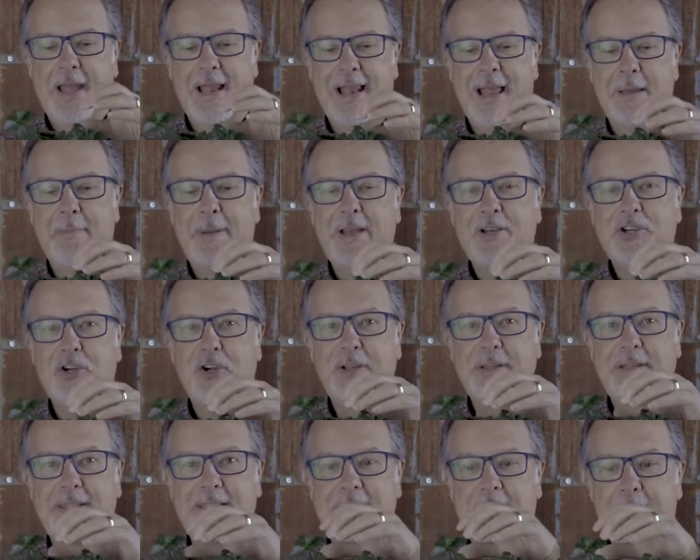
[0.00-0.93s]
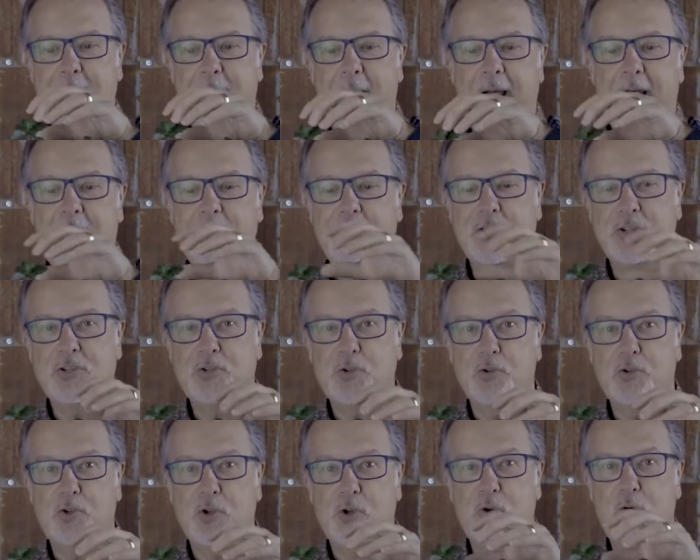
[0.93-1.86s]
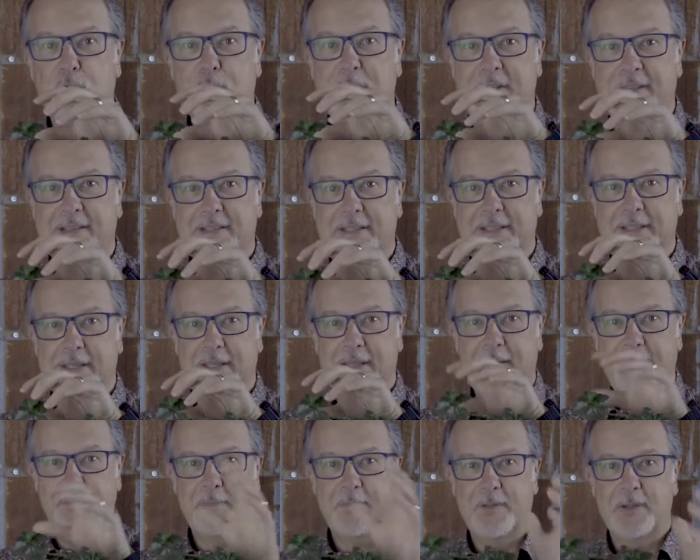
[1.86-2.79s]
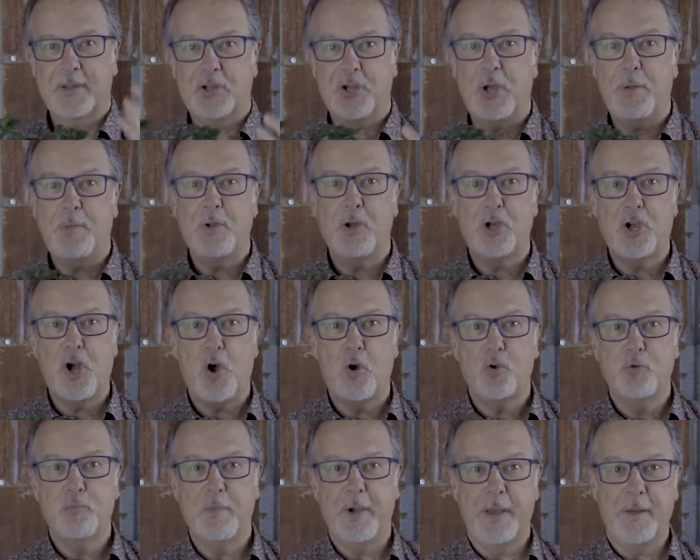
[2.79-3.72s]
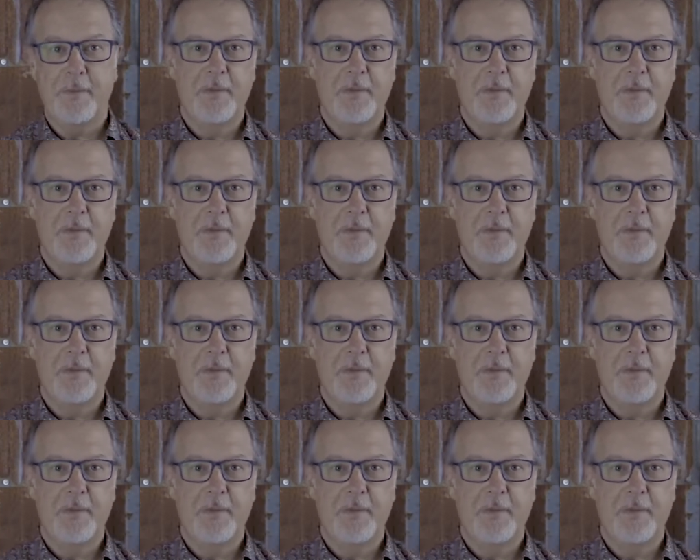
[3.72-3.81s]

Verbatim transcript: la majorité des branches est sur ce côté-ci, comme le corps humain.